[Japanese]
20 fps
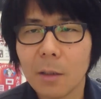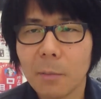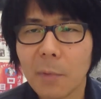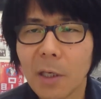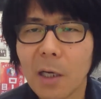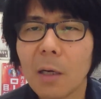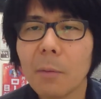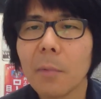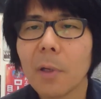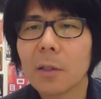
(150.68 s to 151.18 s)

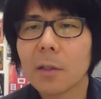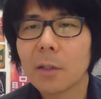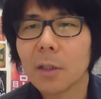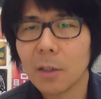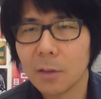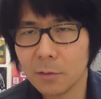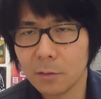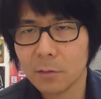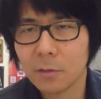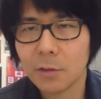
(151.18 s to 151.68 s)
頑張っ
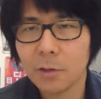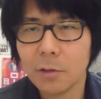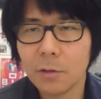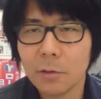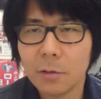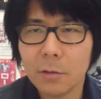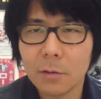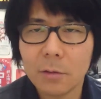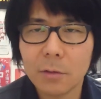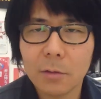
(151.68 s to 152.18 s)
てるって
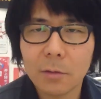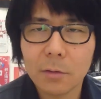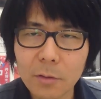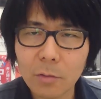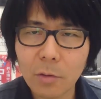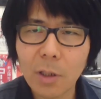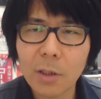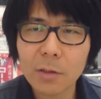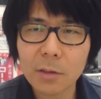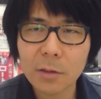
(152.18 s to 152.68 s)
いう。
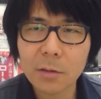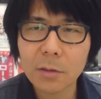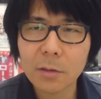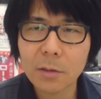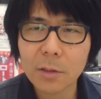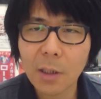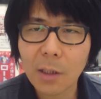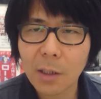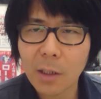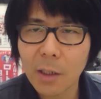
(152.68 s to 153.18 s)
とりあえず
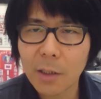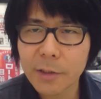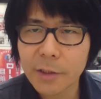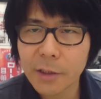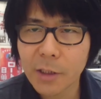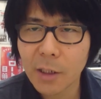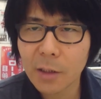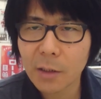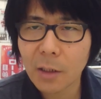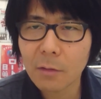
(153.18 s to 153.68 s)
団塊
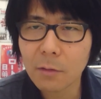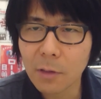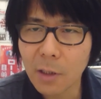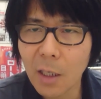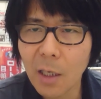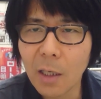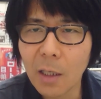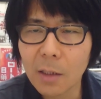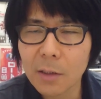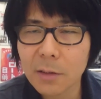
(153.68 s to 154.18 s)
ジュニアナウ
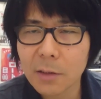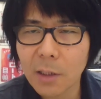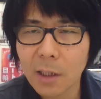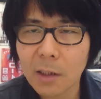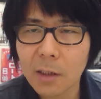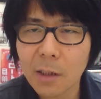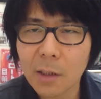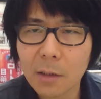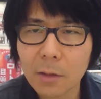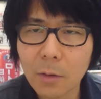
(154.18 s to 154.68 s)
が
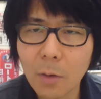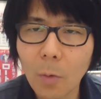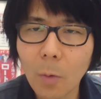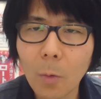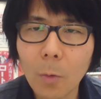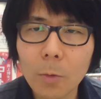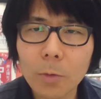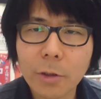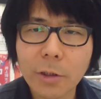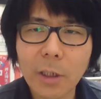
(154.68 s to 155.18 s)
1000人
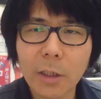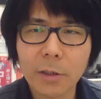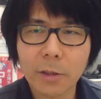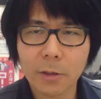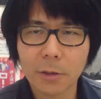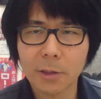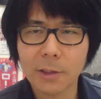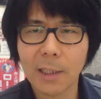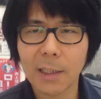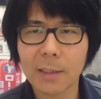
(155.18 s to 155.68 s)
登録者
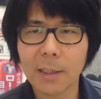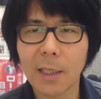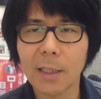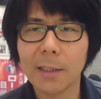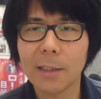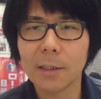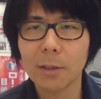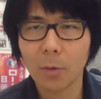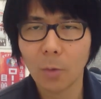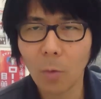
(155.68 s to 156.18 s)
数いかな
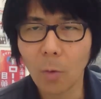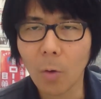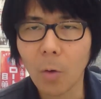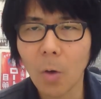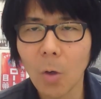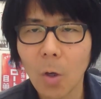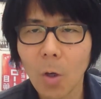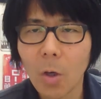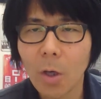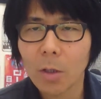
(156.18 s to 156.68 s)
いと
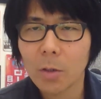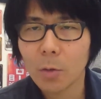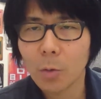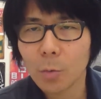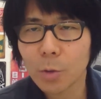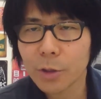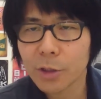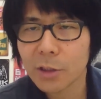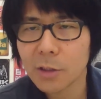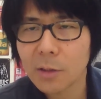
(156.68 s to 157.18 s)

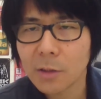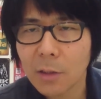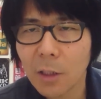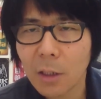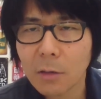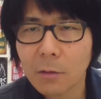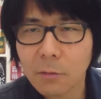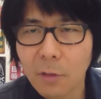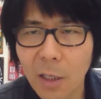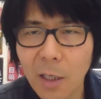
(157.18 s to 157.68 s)
独身
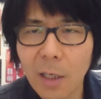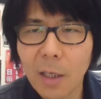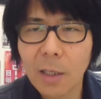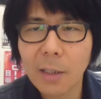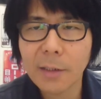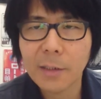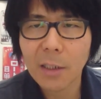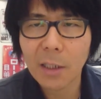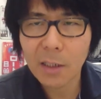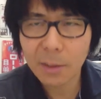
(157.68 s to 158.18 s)
ナウは
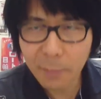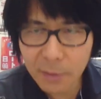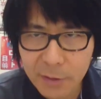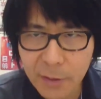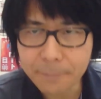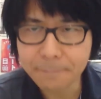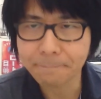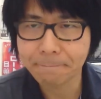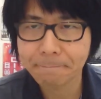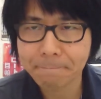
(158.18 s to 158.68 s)
やりま
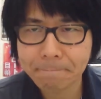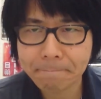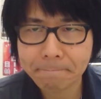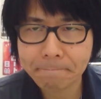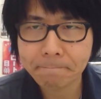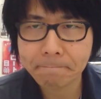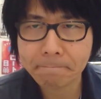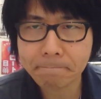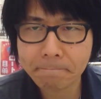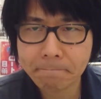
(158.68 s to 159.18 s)
せん。
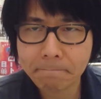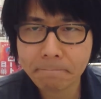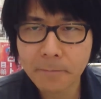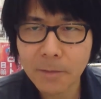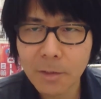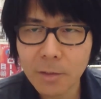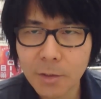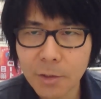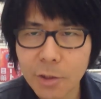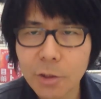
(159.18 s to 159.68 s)

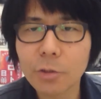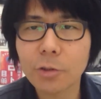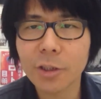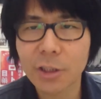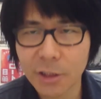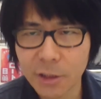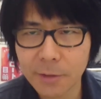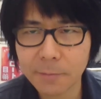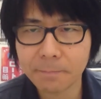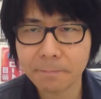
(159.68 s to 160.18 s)
休
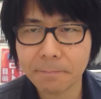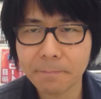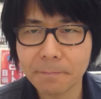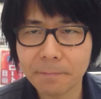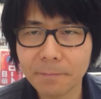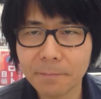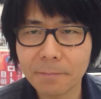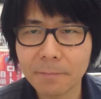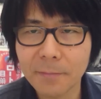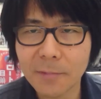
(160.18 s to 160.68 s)
止
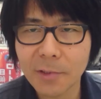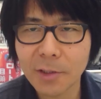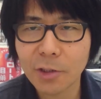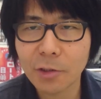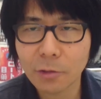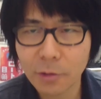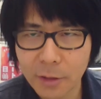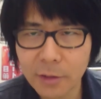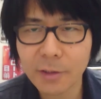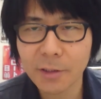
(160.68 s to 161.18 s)

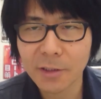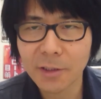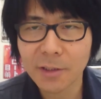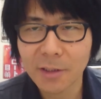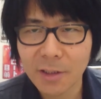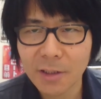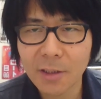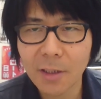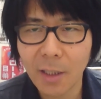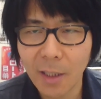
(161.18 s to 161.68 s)
中で
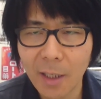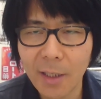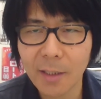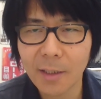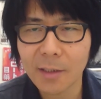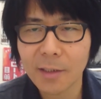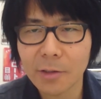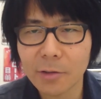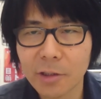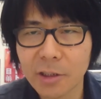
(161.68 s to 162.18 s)
す。は
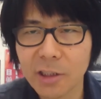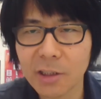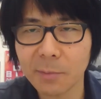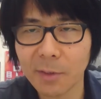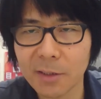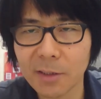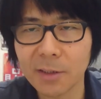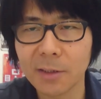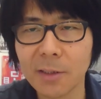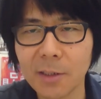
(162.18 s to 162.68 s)
い、休止し
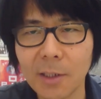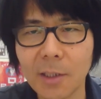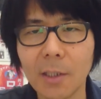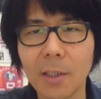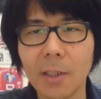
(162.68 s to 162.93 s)
ます、